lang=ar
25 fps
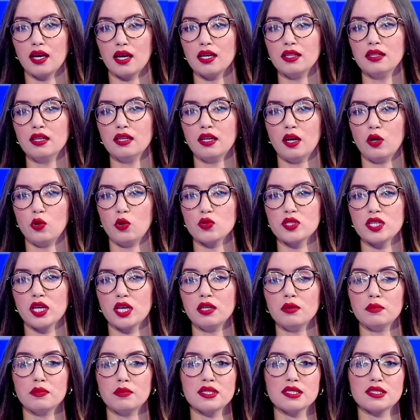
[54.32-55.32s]
إذا
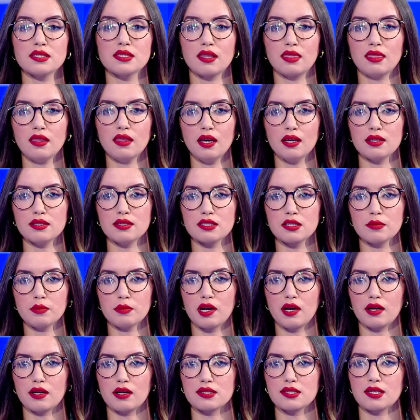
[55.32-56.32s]
الحسين باستثناء
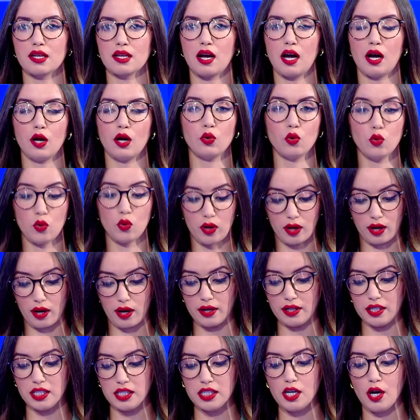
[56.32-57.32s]
استمرار الصراع
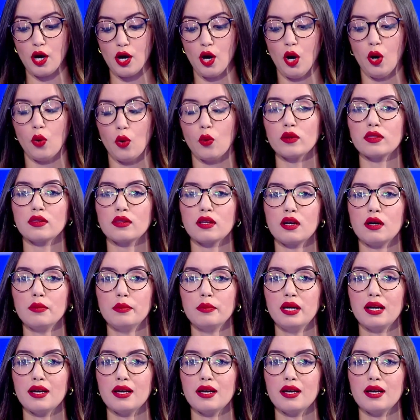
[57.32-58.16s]
الأوكراني واضطراب